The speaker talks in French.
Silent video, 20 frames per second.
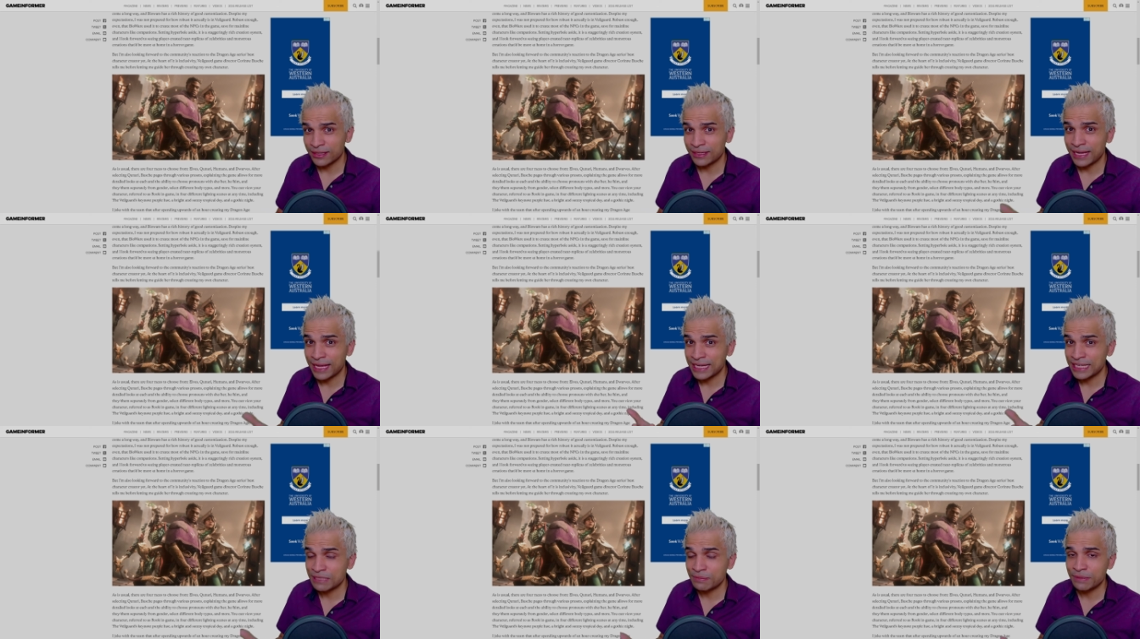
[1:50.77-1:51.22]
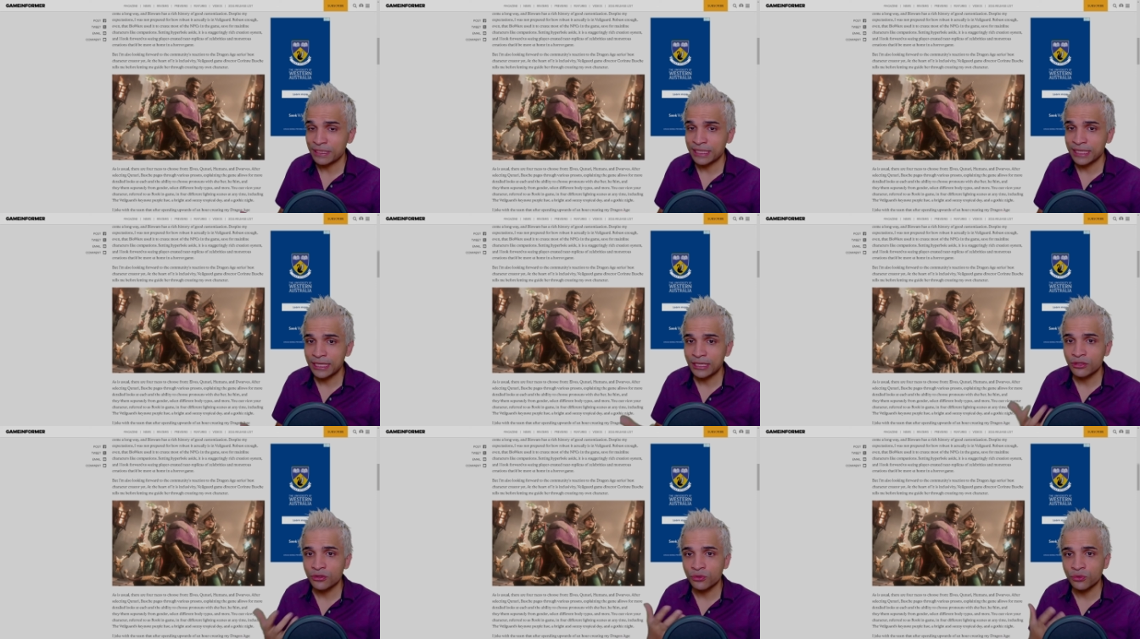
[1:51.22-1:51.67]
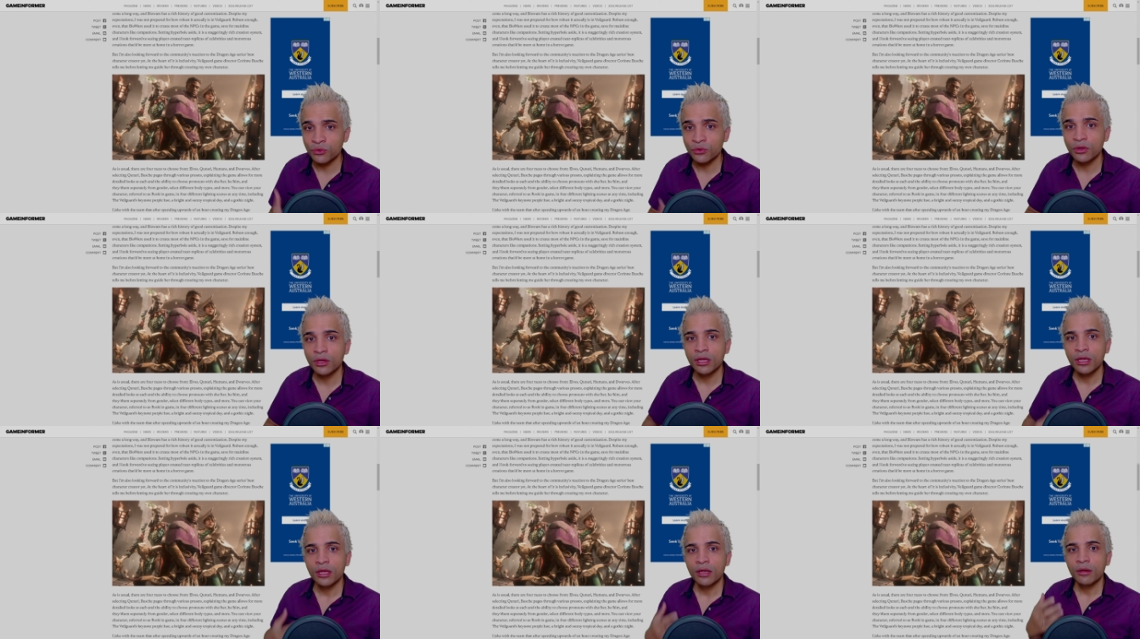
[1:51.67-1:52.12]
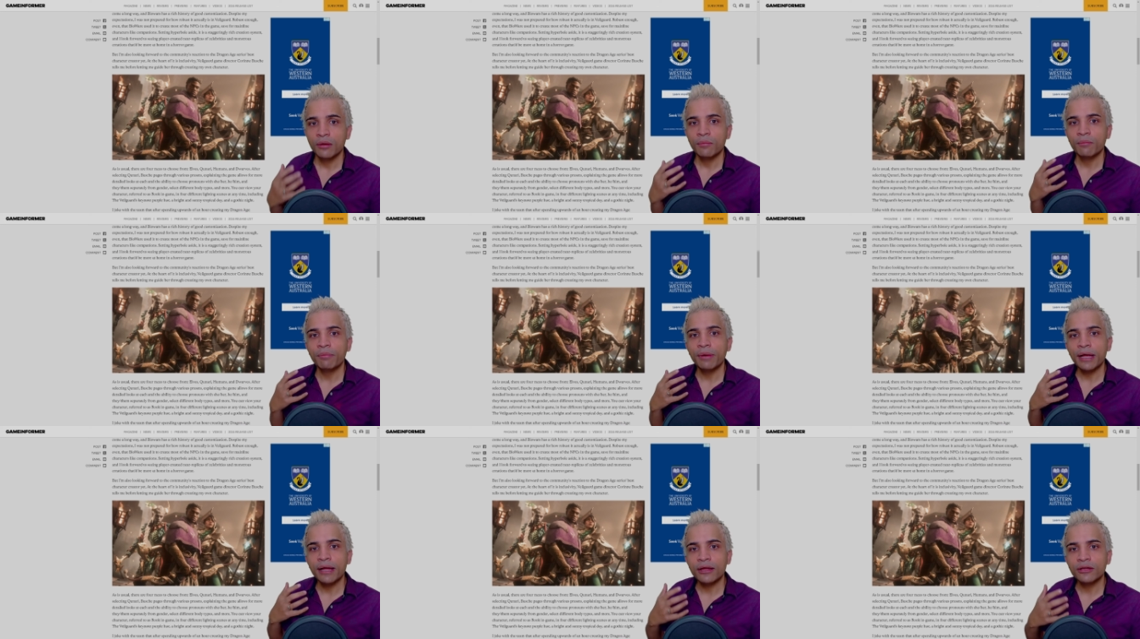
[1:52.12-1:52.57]
expliqué que
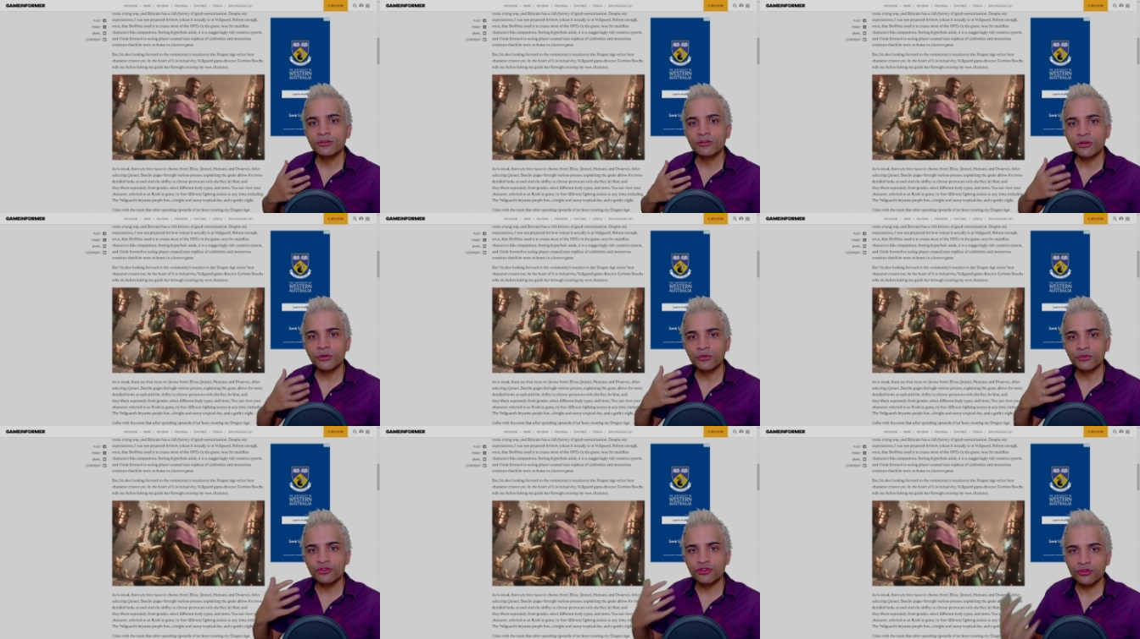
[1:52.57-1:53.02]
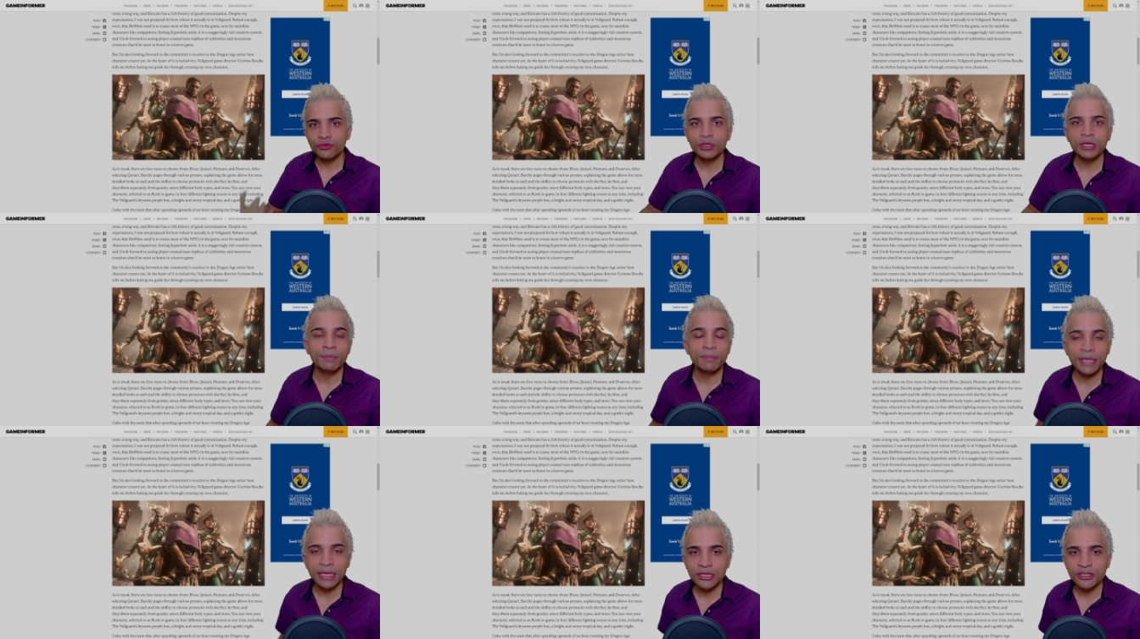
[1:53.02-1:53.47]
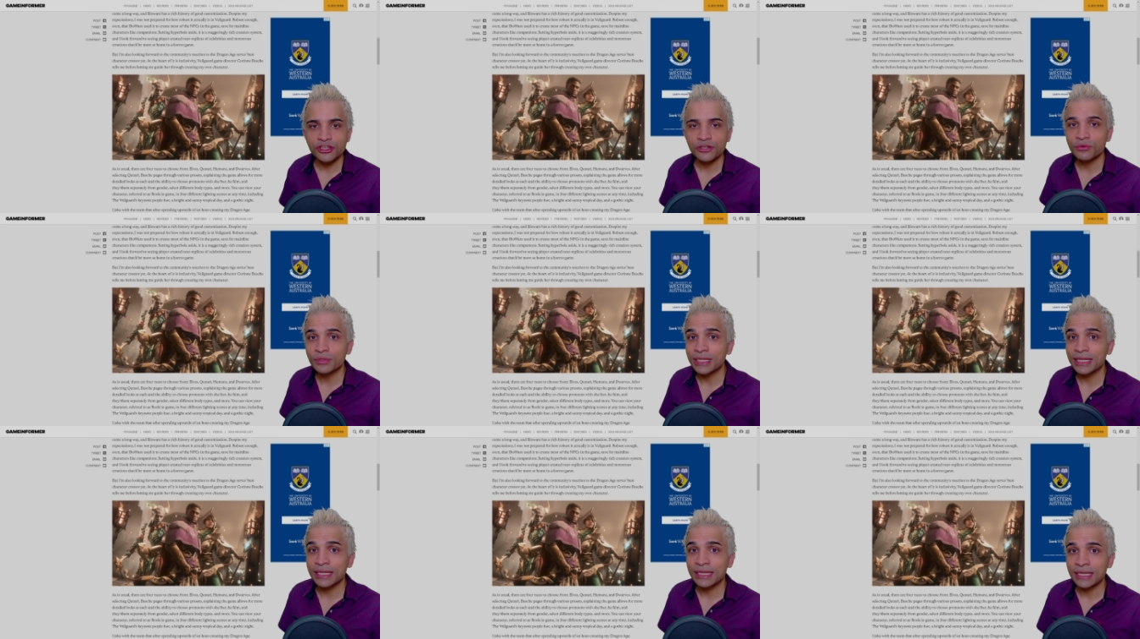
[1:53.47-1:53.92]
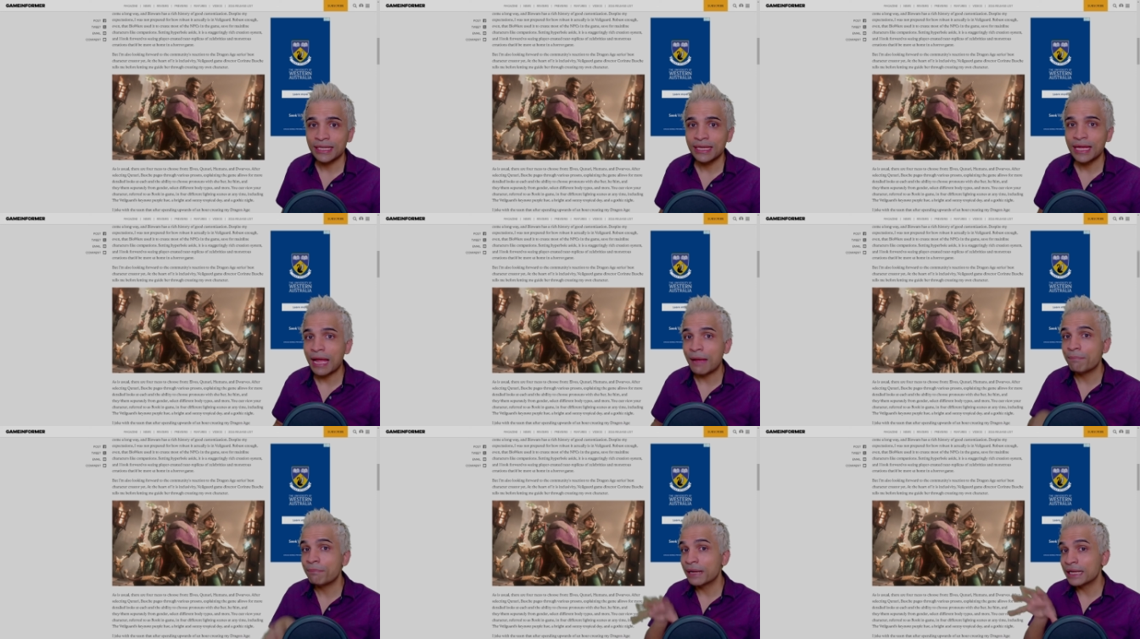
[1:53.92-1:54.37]
ben, dans le jeu, les PNJ ont été
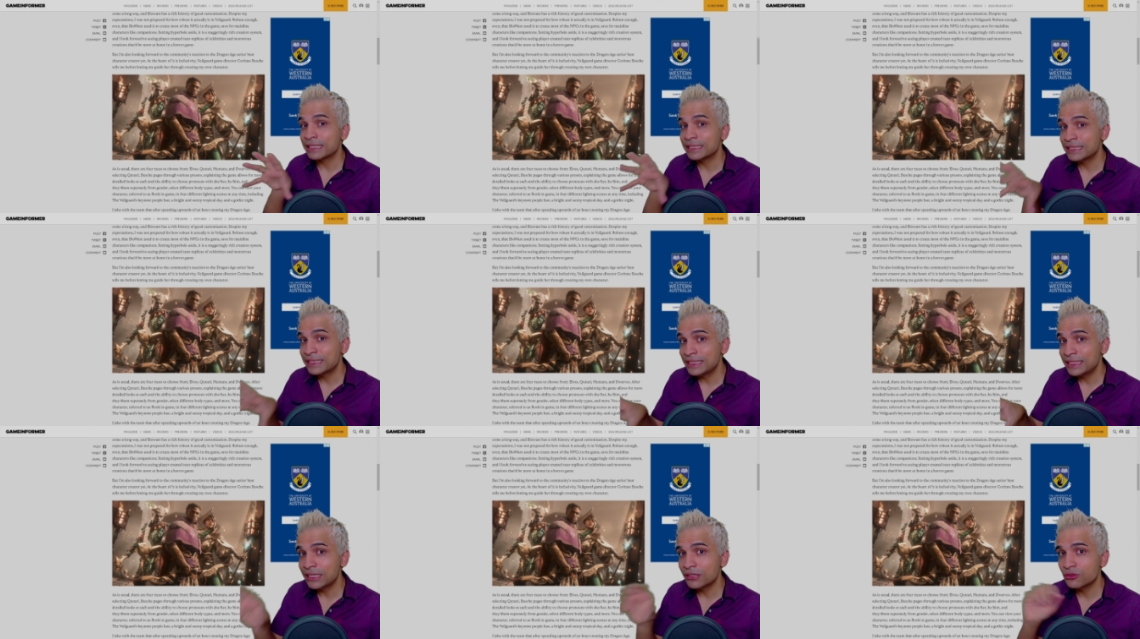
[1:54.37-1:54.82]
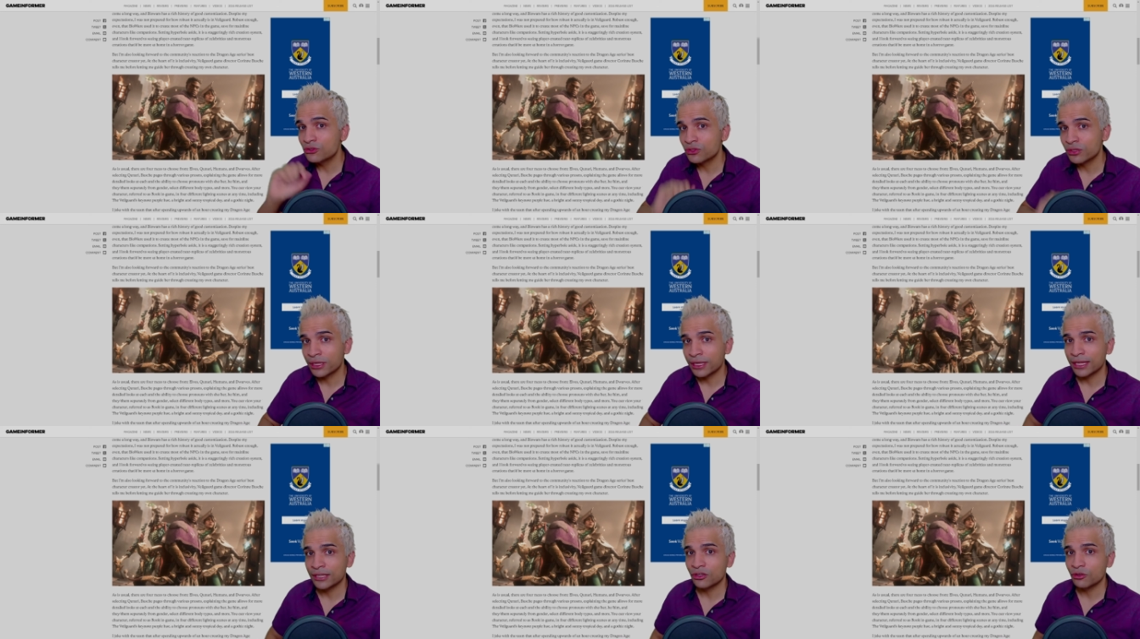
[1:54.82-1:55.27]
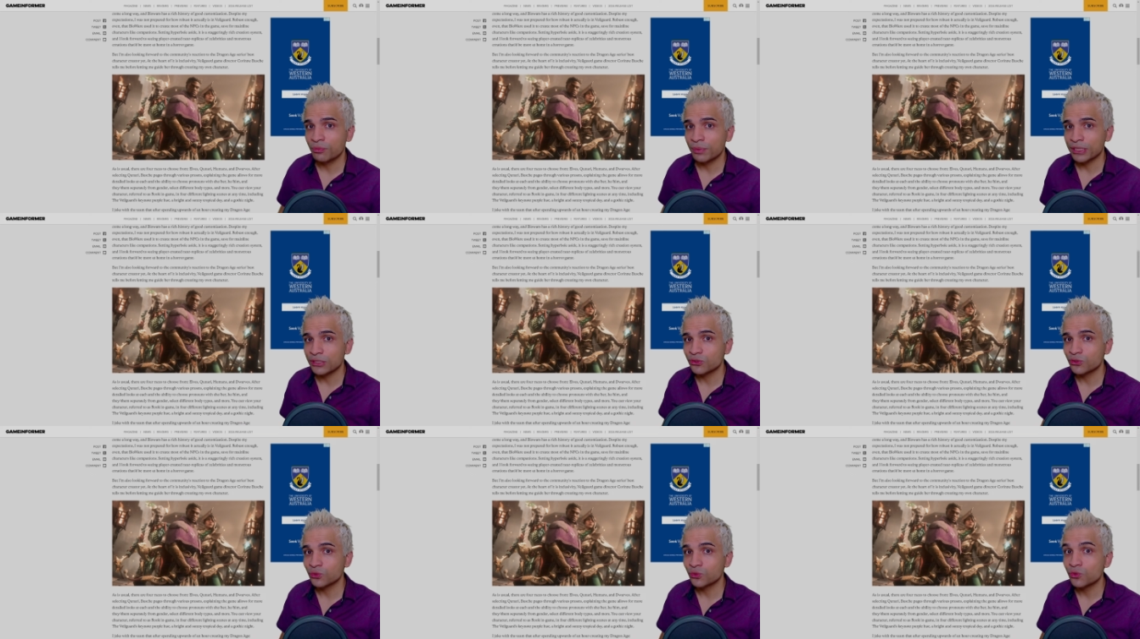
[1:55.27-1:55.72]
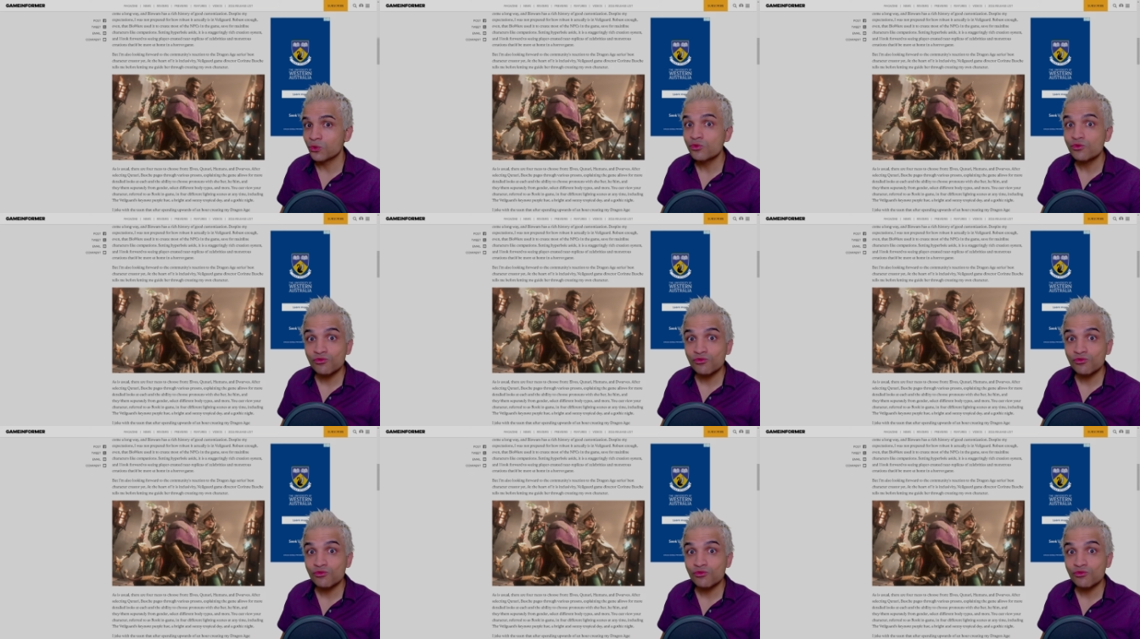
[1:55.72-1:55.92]
créés à partir de ce créateur de perso.